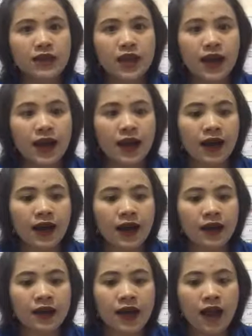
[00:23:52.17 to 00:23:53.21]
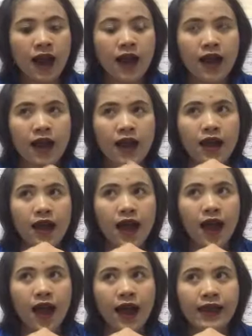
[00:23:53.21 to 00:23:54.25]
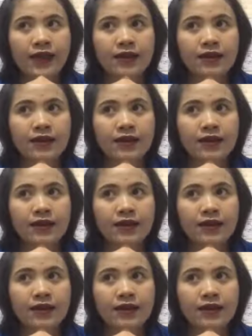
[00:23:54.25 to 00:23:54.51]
อ่าให้